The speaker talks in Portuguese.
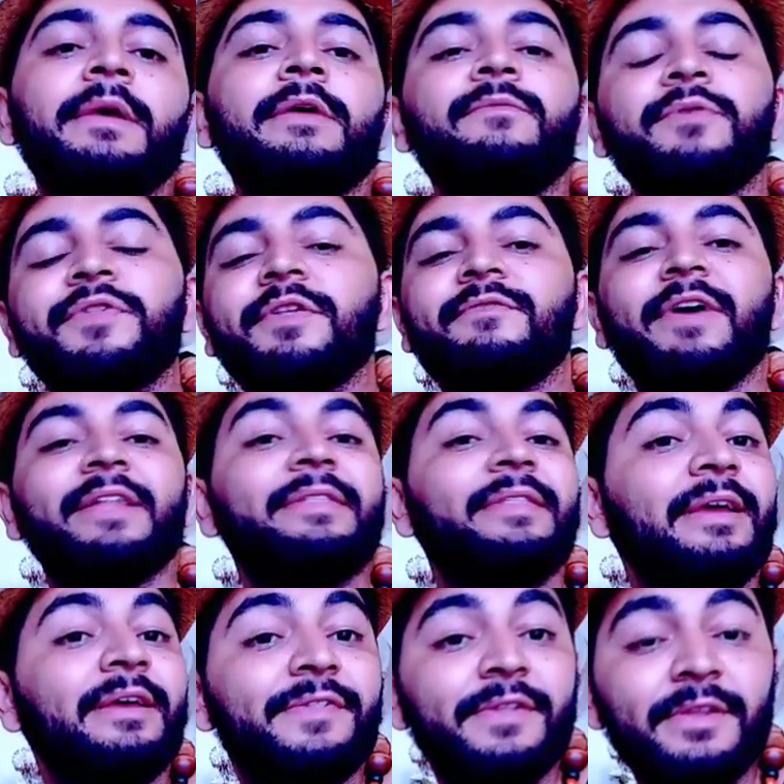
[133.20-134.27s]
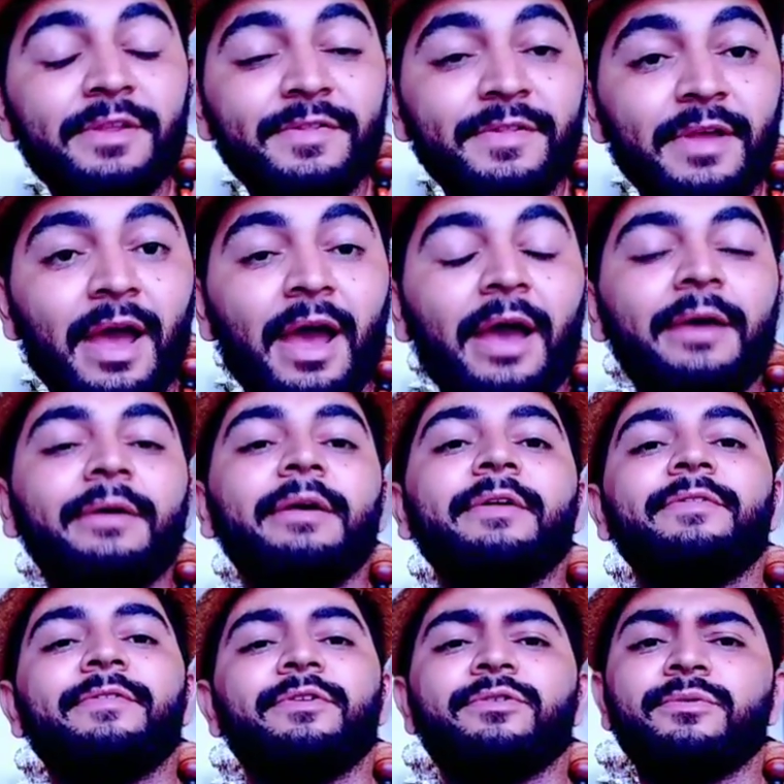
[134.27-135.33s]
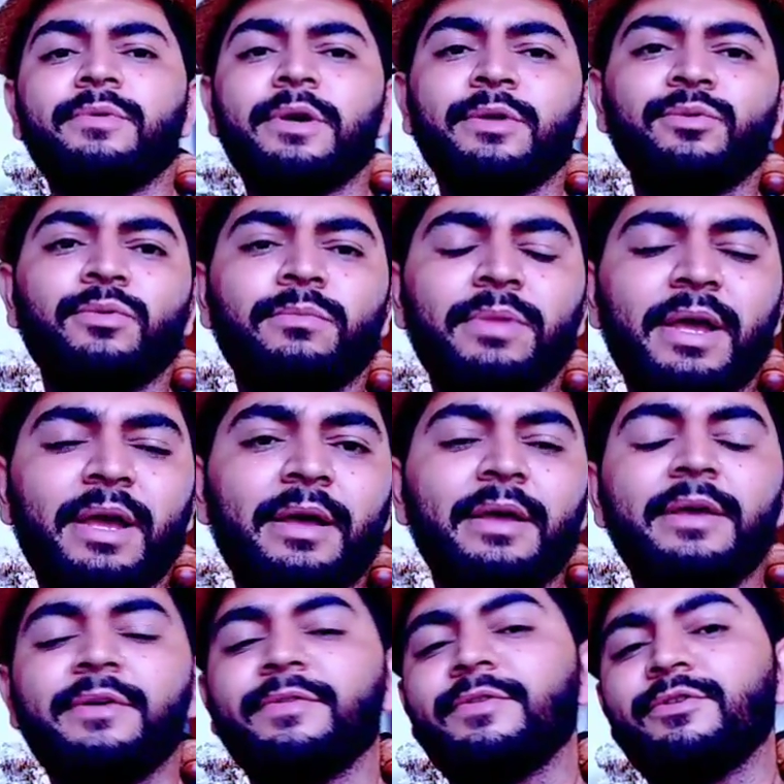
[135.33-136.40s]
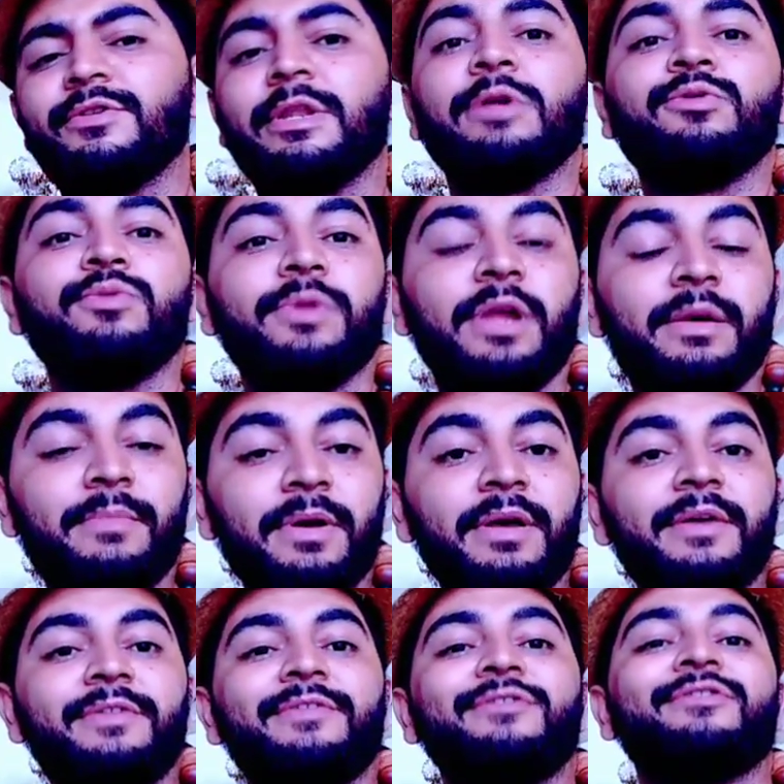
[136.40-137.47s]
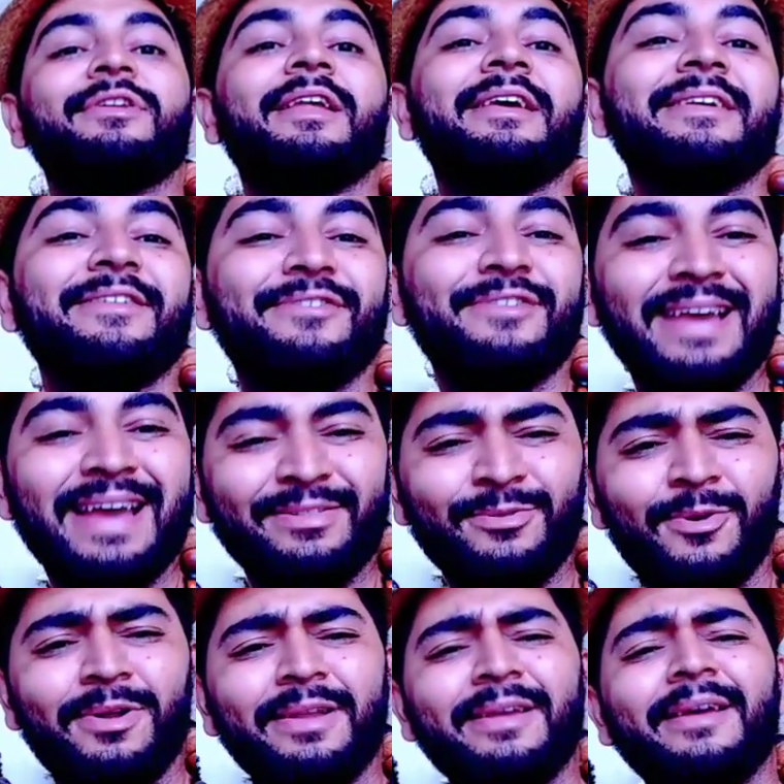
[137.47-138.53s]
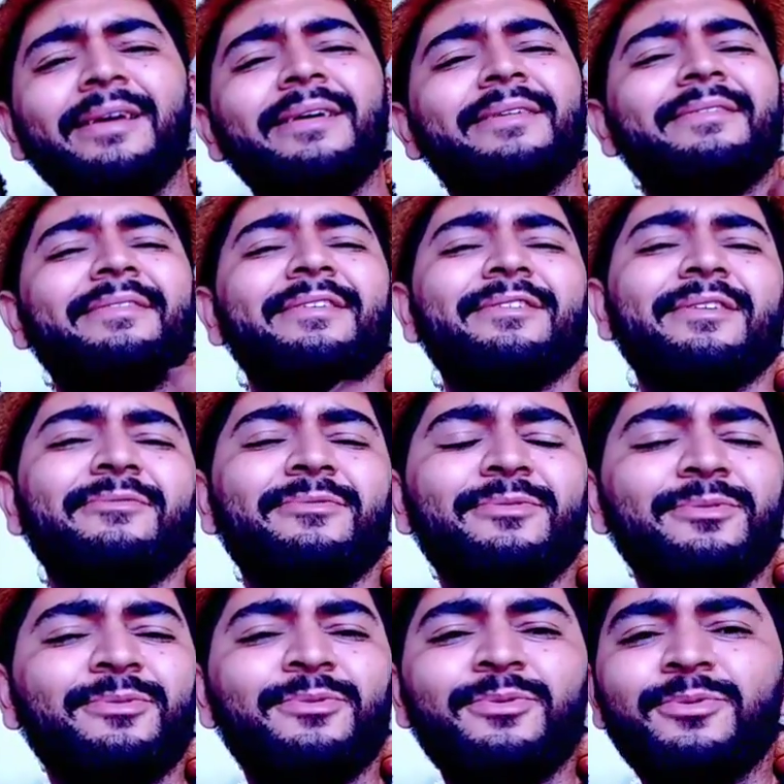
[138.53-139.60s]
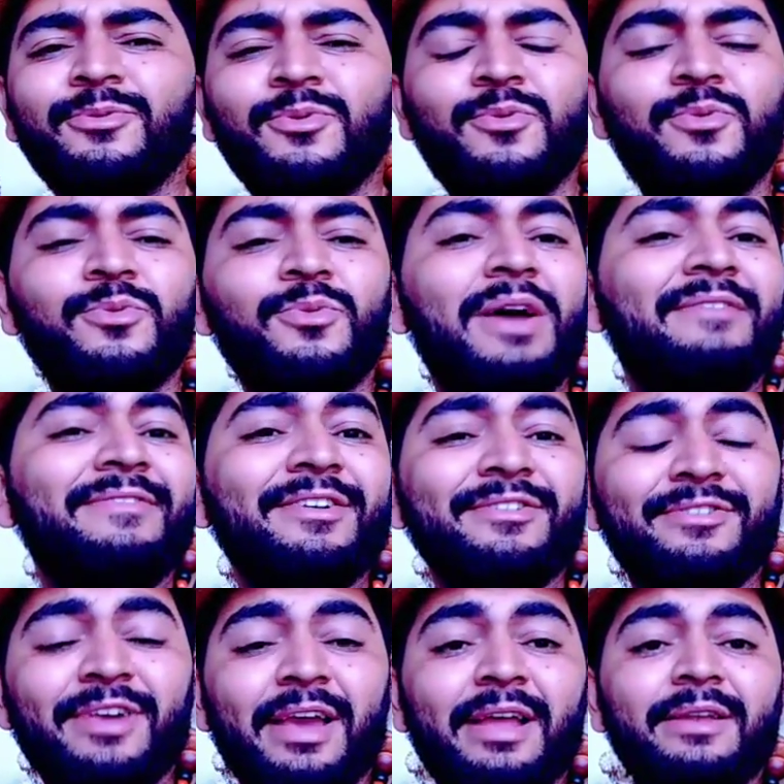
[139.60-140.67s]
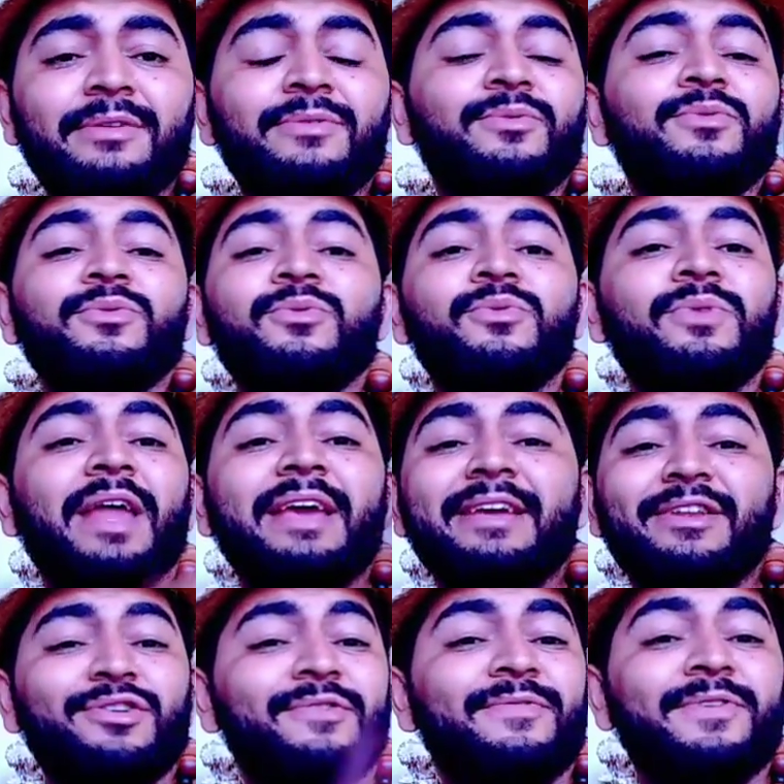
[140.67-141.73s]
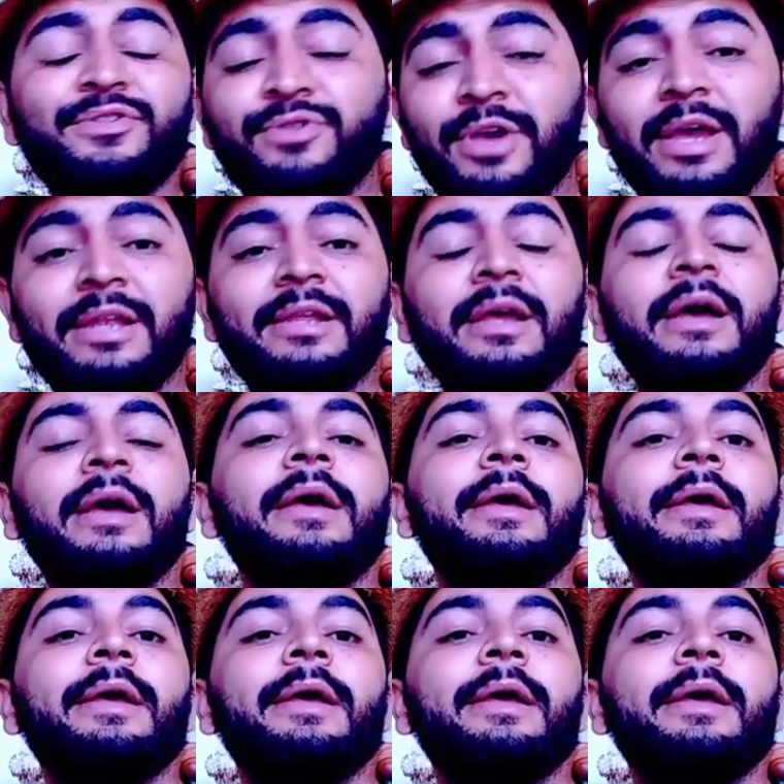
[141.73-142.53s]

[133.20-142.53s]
Você vai ter que se iniciar, seja no candomblé, seja na jurema, seja na igreja católica, seja no, no, no, no evangelho, no, na igreja evangélica.